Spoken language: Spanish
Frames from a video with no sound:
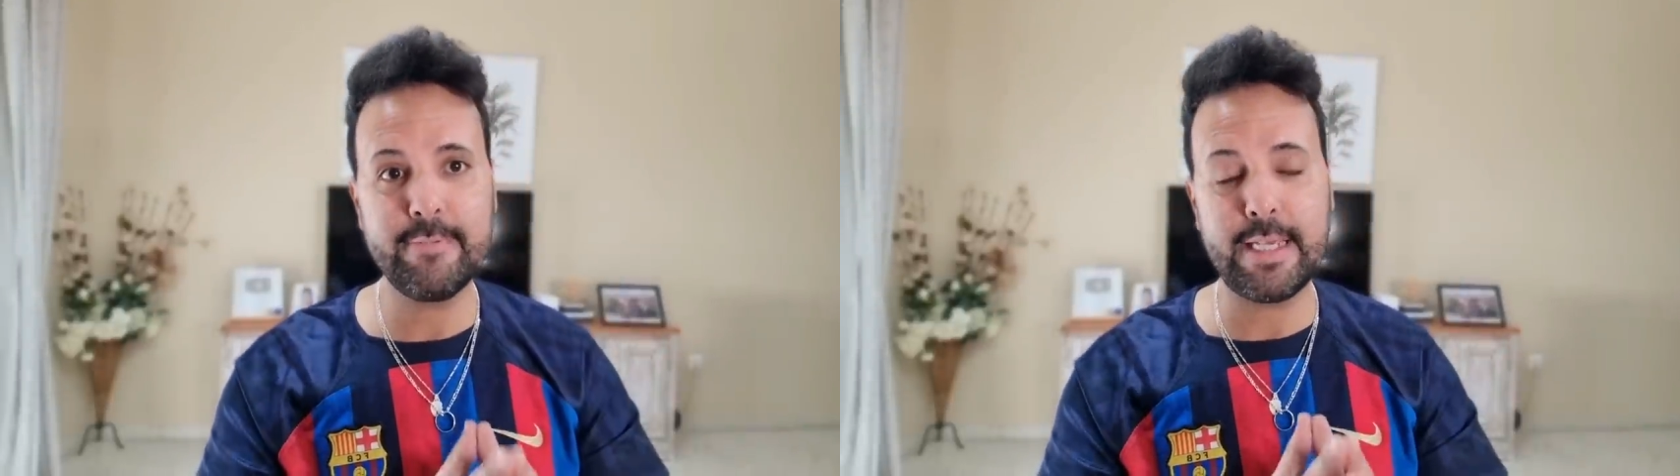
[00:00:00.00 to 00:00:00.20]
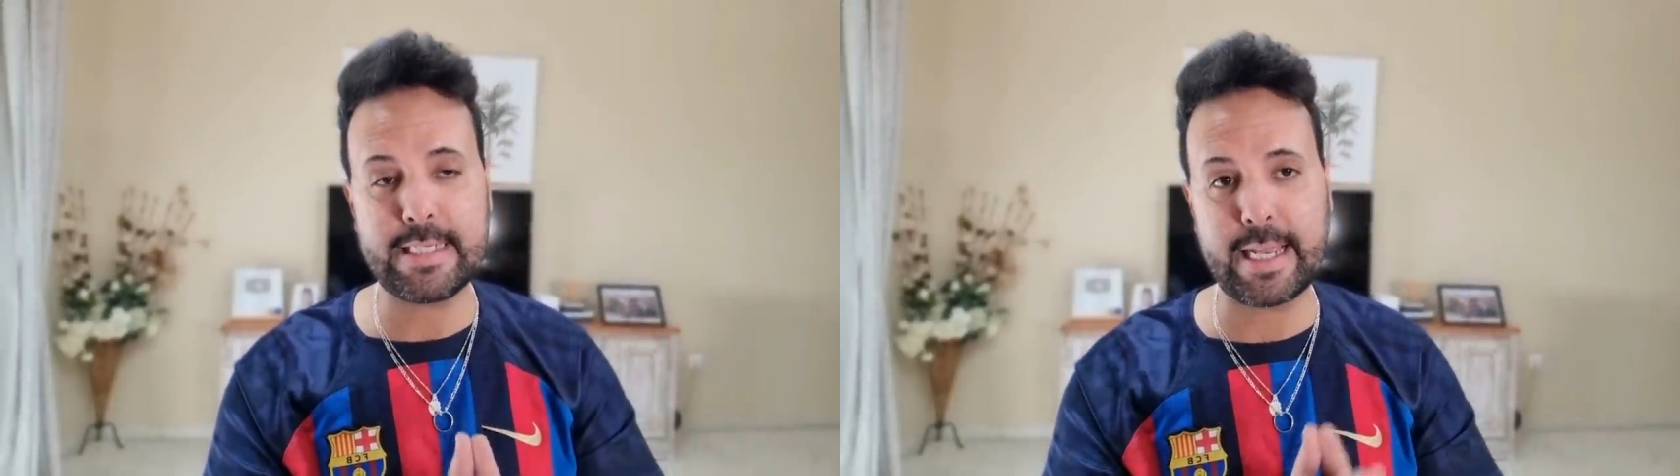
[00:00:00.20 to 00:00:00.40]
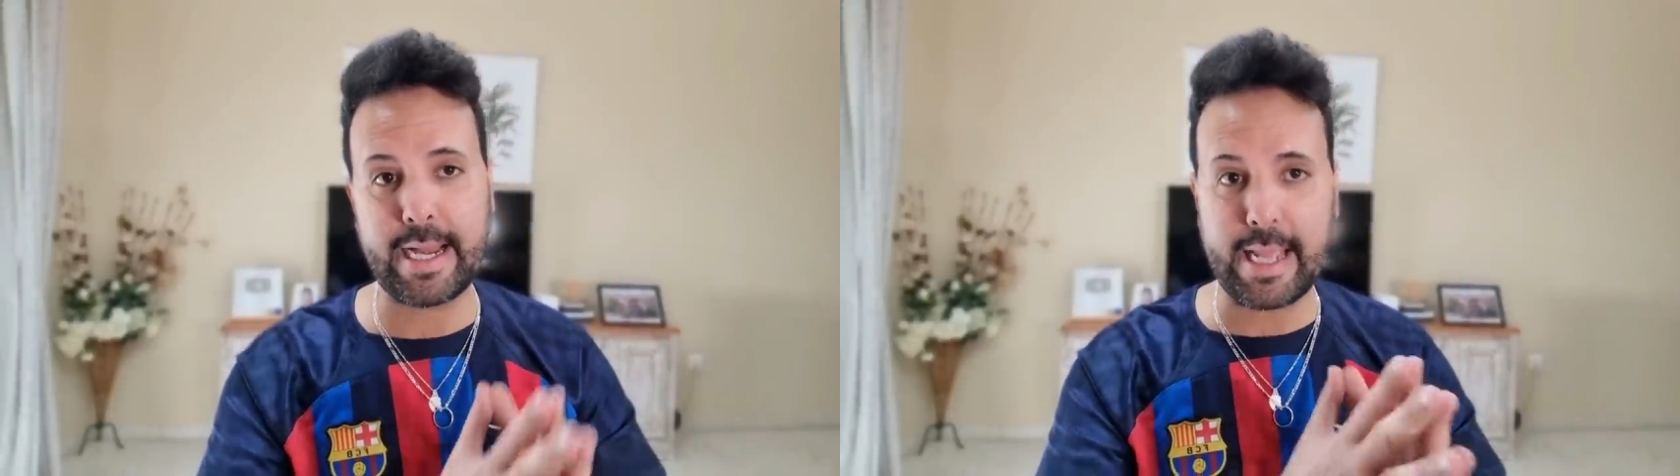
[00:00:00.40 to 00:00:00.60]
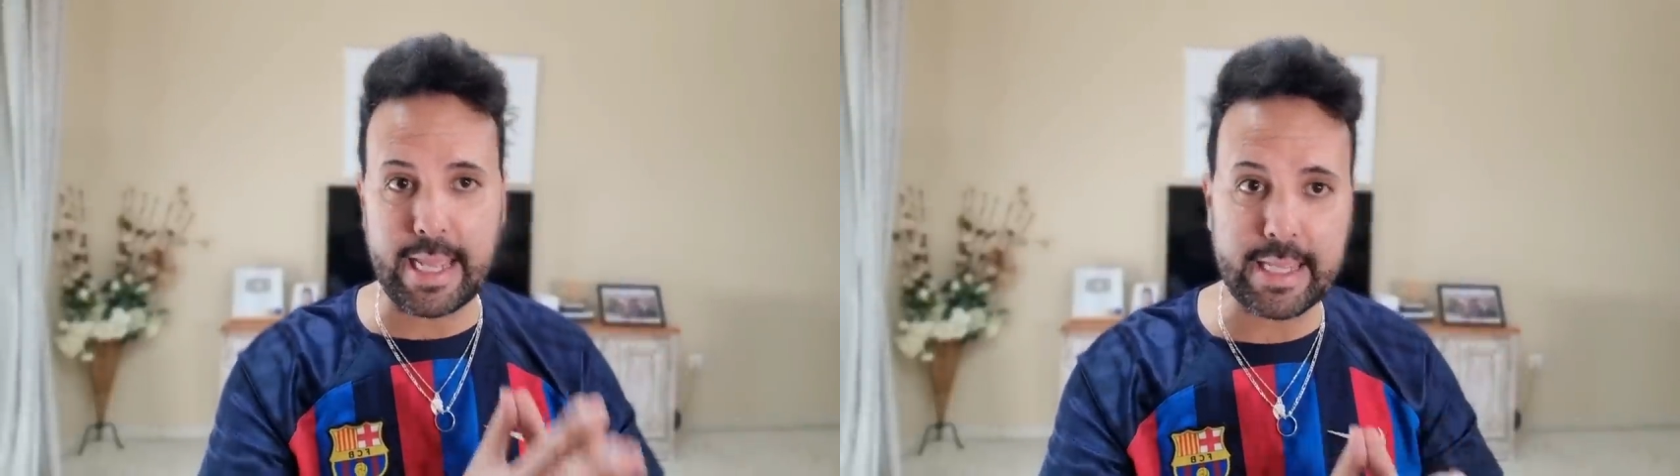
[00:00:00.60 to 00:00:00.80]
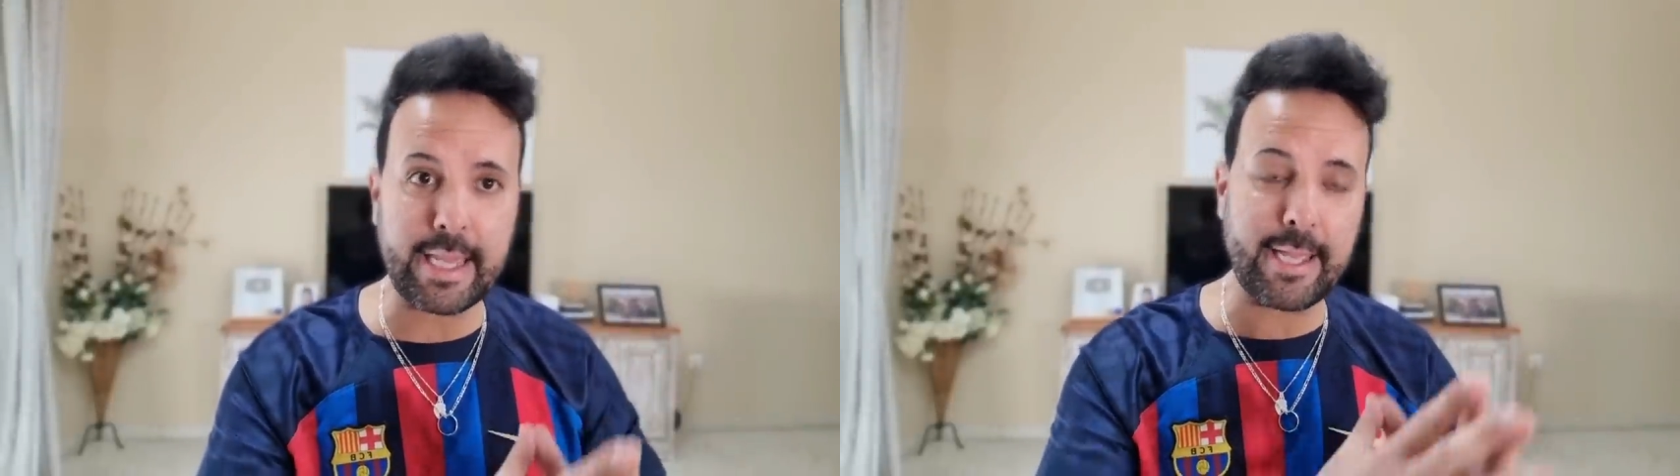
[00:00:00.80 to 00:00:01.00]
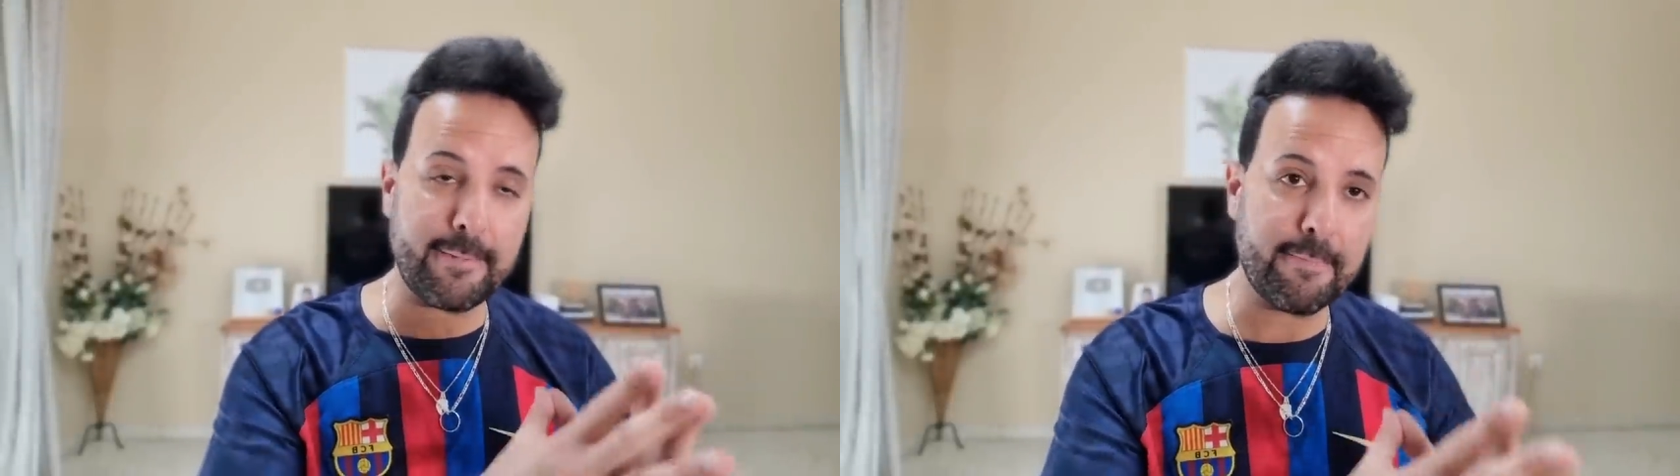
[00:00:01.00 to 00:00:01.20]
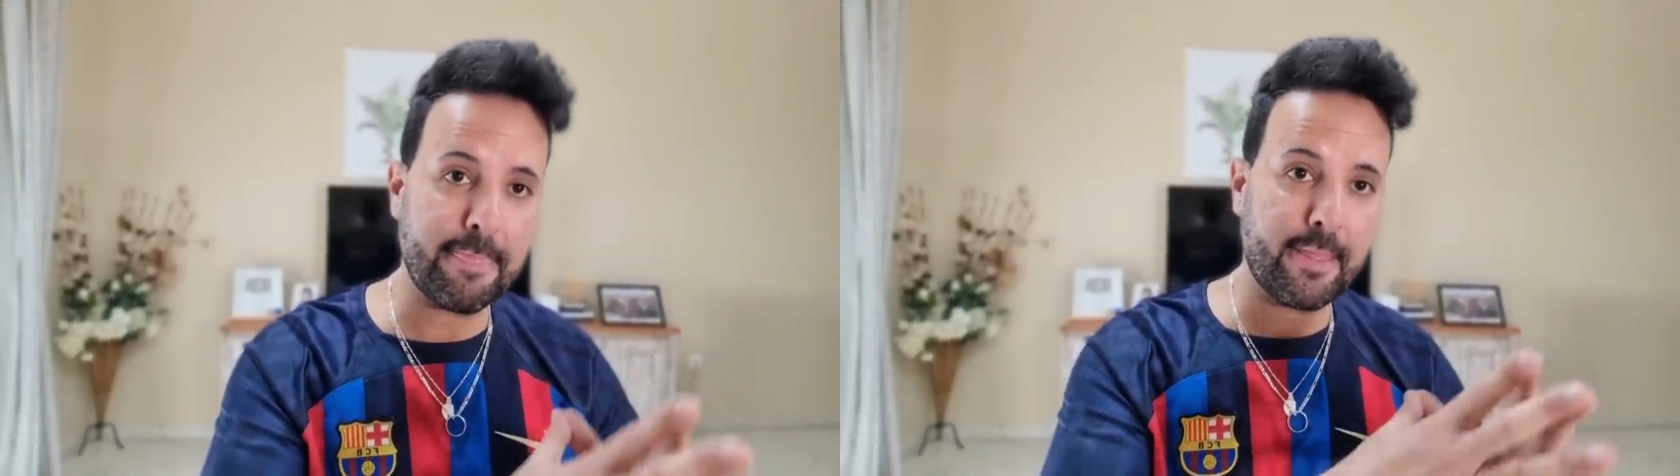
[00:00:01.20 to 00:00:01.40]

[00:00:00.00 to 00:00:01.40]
y se cree que,